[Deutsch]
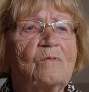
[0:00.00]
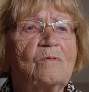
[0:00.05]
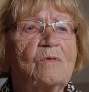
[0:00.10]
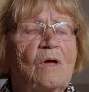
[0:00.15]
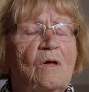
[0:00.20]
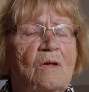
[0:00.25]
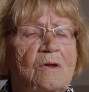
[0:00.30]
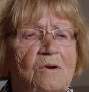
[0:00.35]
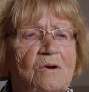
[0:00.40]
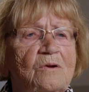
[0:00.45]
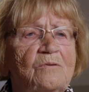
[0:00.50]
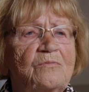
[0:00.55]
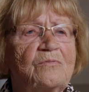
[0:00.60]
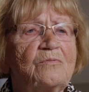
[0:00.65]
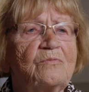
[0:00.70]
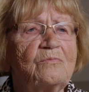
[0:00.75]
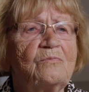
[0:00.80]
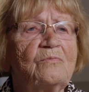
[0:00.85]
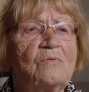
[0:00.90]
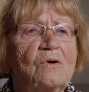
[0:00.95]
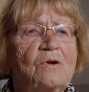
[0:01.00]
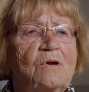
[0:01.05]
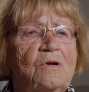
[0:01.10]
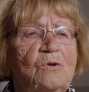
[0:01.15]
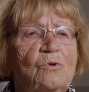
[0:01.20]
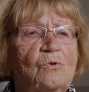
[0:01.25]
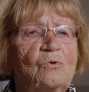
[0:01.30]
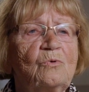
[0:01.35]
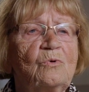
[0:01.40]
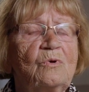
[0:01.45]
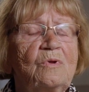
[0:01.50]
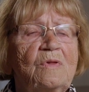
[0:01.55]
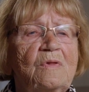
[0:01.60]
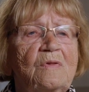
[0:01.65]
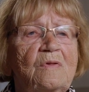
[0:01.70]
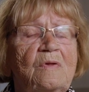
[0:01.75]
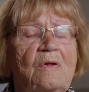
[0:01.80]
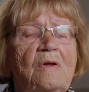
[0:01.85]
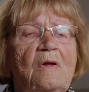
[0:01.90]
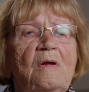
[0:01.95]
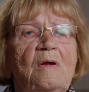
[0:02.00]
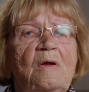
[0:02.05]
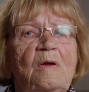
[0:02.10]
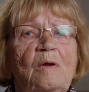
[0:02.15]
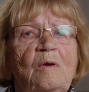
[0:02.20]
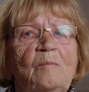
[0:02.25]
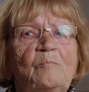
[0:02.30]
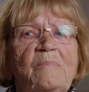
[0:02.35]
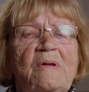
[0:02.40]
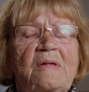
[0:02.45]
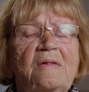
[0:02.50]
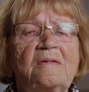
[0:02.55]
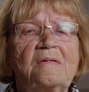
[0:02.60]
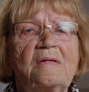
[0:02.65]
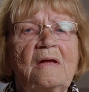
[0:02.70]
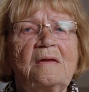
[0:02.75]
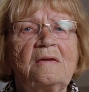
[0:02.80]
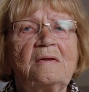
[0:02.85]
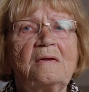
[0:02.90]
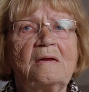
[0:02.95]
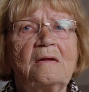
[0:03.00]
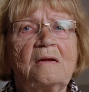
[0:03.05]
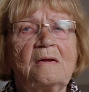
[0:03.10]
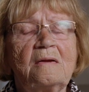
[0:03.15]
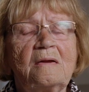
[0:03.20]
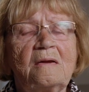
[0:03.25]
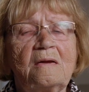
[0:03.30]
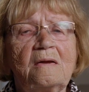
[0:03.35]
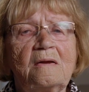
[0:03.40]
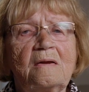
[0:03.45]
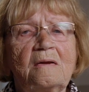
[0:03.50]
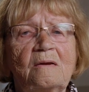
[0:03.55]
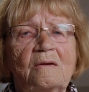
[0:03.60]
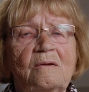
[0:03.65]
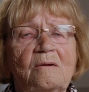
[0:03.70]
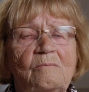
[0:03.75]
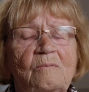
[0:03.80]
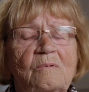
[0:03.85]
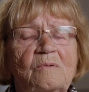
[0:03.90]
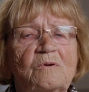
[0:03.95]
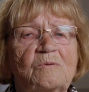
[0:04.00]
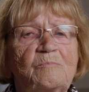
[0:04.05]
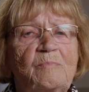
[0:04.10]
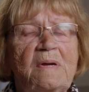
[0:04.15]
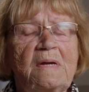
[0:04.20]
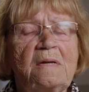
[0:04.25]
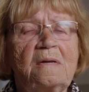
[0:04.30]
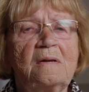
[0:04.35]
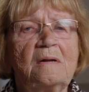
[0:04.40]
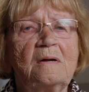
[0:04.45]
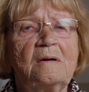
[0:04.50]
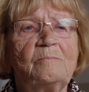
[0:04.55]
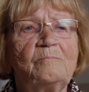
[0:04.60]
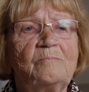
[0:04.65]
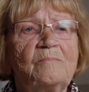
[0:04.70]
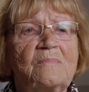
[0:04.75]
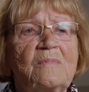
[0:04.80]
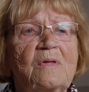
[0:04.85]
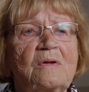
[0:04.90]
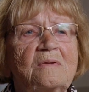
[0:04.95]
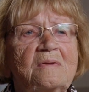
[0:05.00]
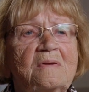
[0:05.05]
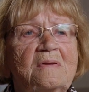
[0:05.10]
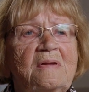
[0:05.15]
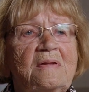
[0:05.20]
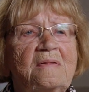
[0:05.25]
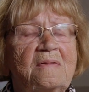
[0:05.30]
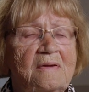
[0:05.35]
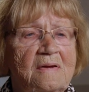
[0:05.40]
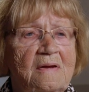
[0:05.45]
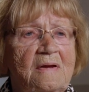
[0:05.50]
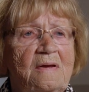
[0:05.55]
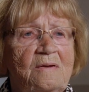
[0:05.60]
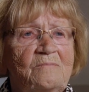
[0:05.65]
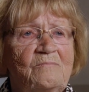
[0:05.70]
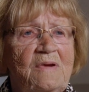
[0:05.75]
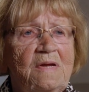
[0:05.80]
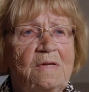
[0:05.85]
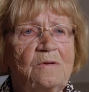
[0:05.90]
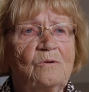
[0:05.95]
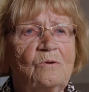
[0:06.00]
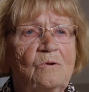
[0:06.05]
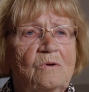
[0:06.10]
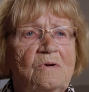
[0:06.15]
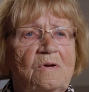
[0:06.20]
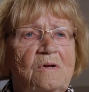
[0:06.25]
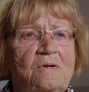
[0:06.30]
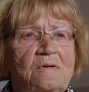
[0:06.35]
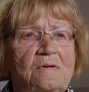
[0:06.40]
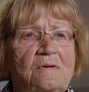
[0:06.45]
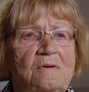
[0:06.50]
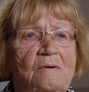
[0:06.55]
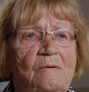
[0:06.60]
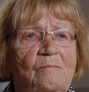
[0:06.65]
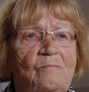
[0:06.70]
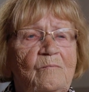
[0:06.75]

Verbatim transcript: Der Angriff war hinter uns, bis dann an, am späten Abend die Sirenen wieder heulten.